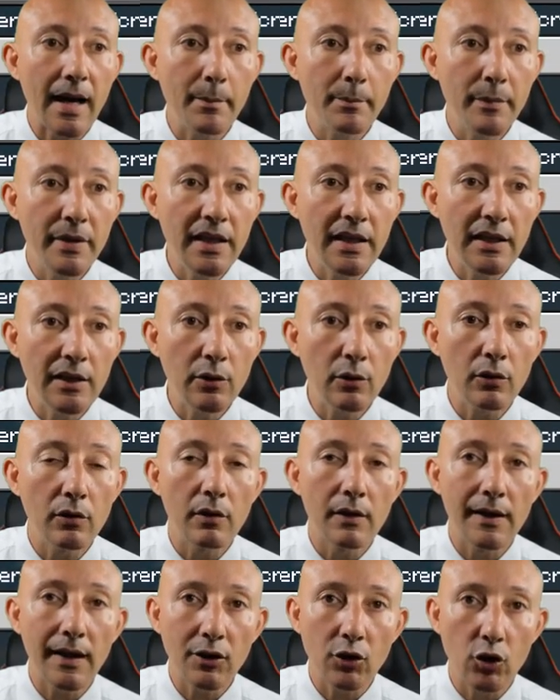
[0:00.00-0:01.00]
abilito
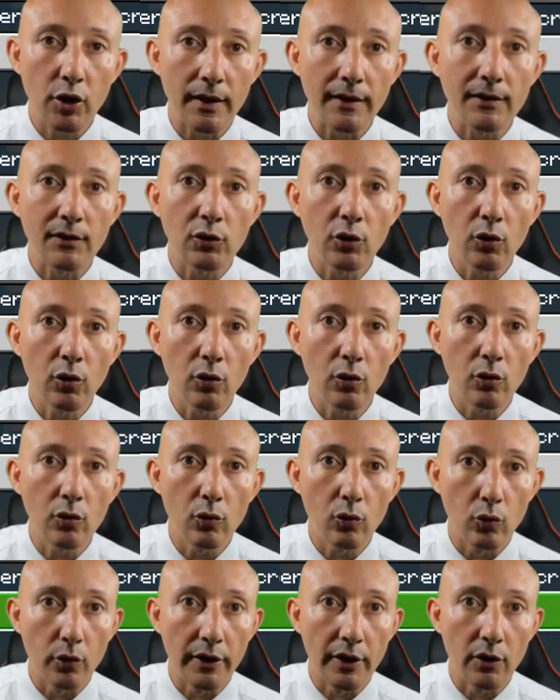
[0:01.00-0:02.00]
l'accesso
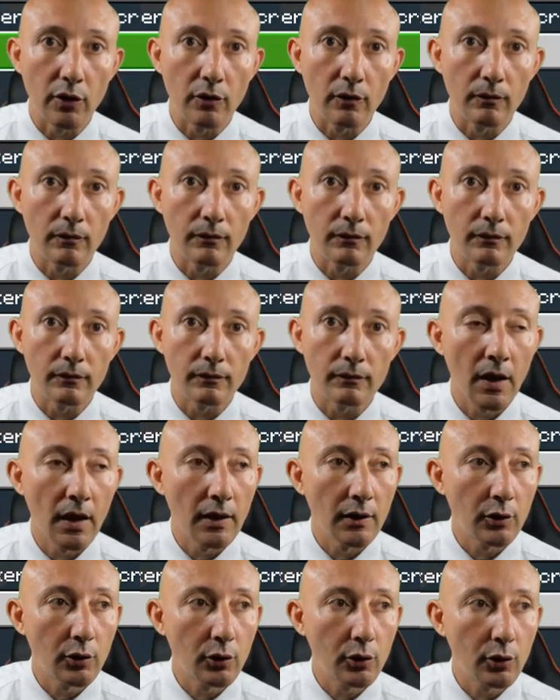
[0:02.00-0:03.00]
unico.
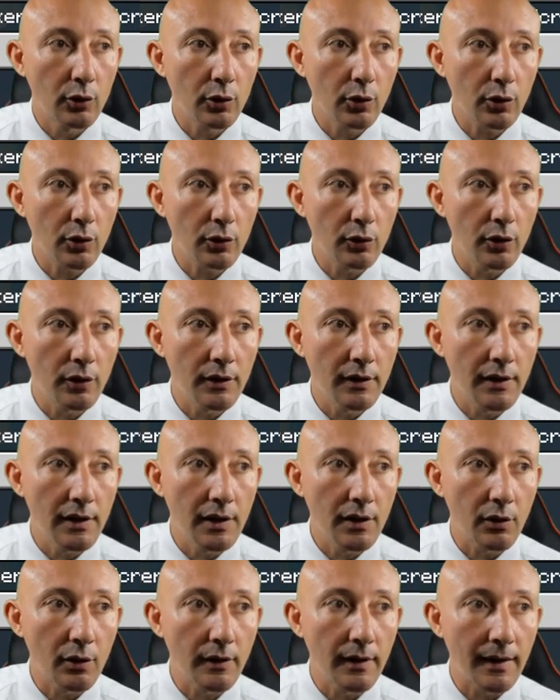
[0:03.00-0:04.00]
Torno
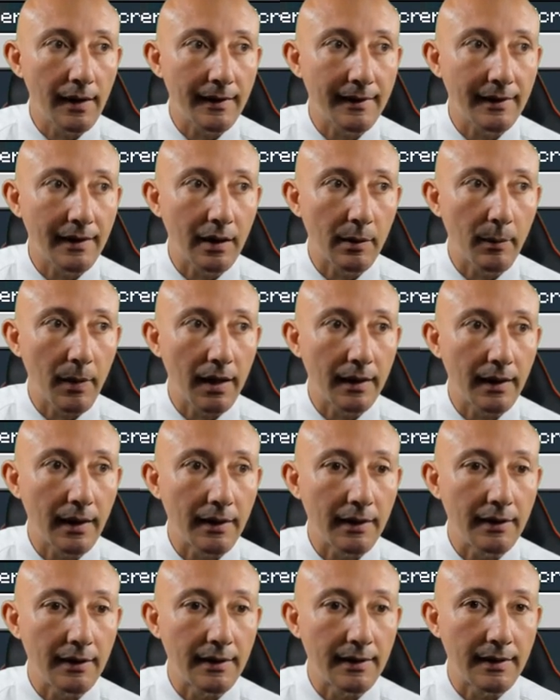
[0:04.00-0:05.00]
indietro nella schermata
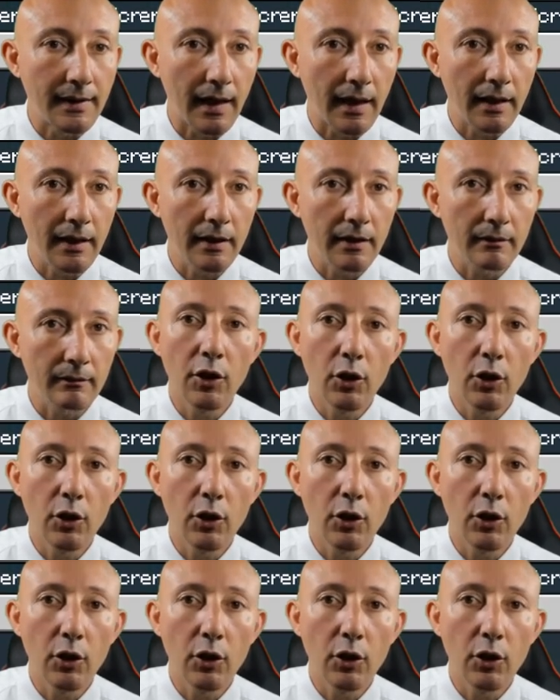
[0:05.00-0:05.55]
iniziale,